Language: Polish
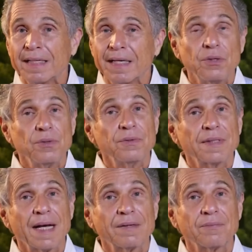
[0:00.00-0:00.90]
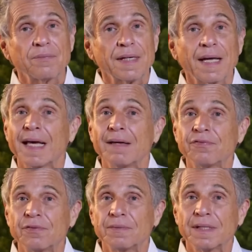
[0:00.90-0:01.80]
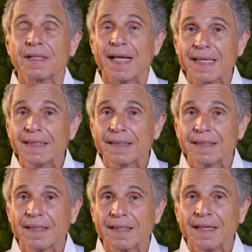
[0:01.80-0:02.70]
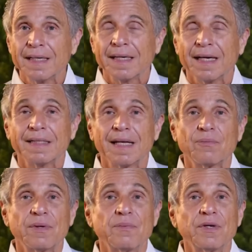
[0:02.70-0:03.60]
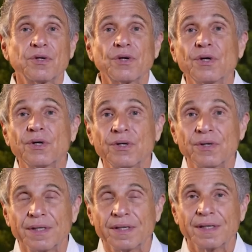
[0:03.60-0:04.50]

Wiedzieli, że pochodzimy ze światła i że wróciliśmy do światła.